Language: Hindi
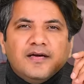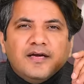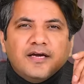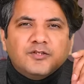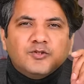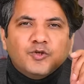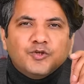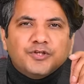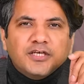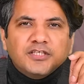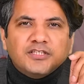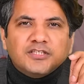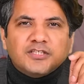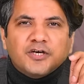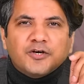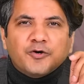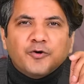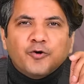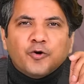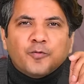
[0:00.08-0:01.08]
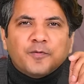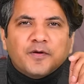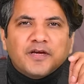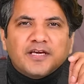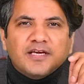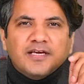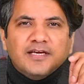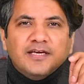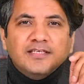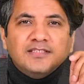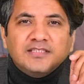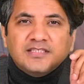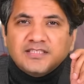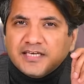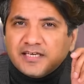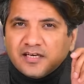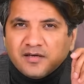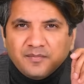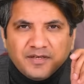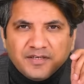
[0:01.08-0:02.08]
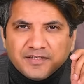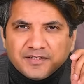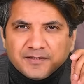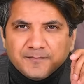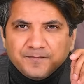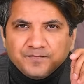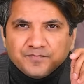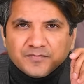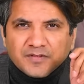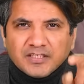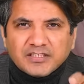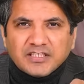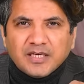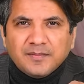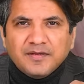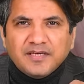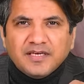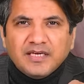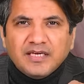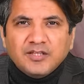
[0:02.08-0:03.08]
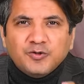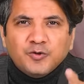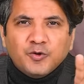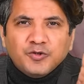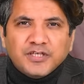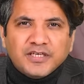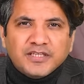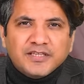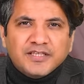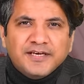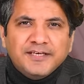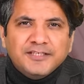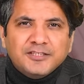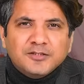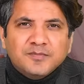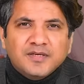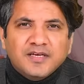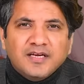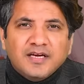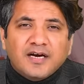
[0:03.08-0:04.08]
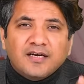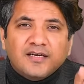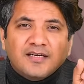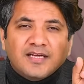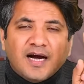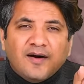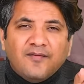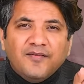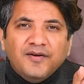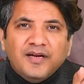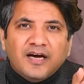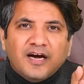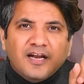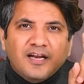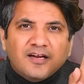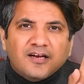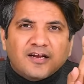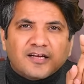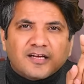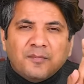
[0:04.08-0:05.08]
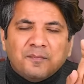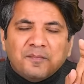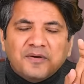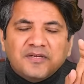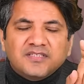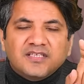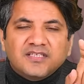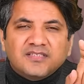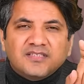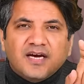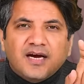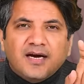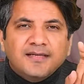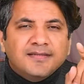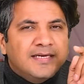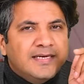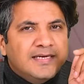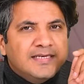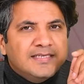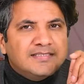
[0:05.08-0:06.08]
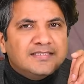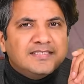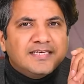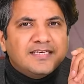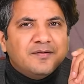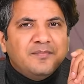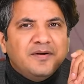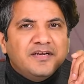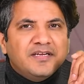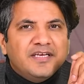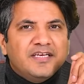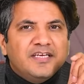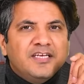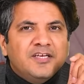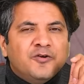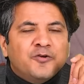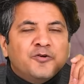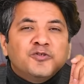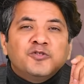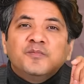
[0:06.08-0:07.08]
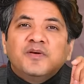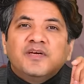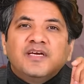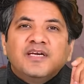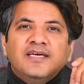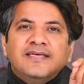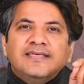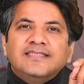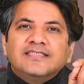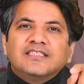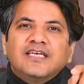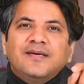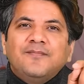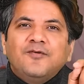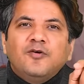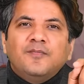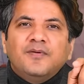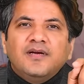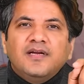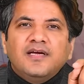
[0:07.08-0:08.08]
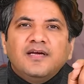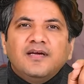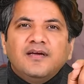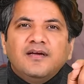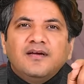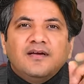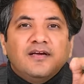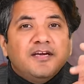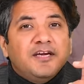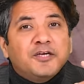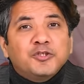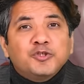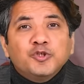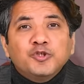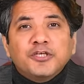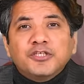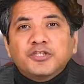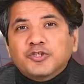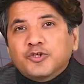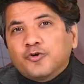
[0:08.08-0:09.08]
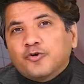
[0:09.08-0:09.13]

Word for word: 110 करोड़ रुपए की सेटलमेंट सेबी ने 2023 में अट्ठावन अलग अलग कंपनीज के साथ सेटलमेंट की और उसमें सेबी को मिले 110